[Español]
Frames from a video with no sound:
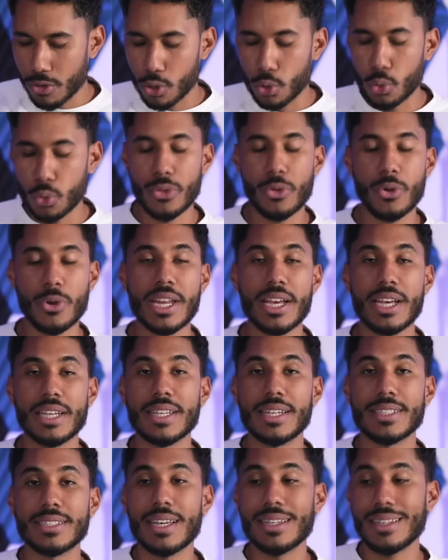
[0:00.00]
cuando tú quieres
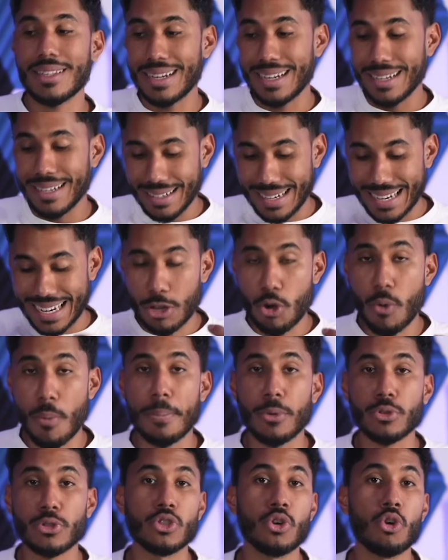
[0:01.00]
hacer esa
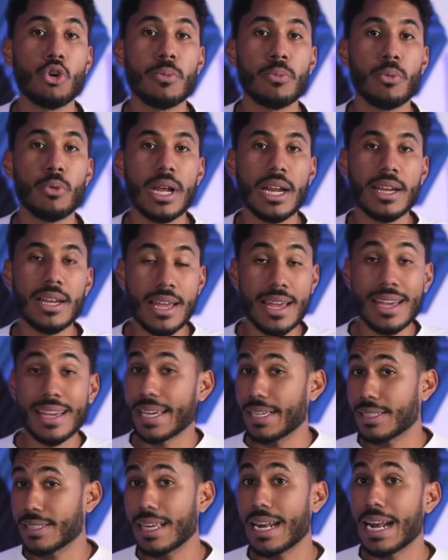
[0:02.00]
recomposición corporal
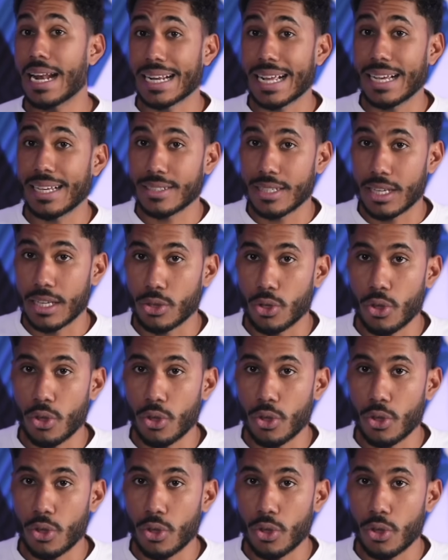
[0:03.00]
que está al alcance de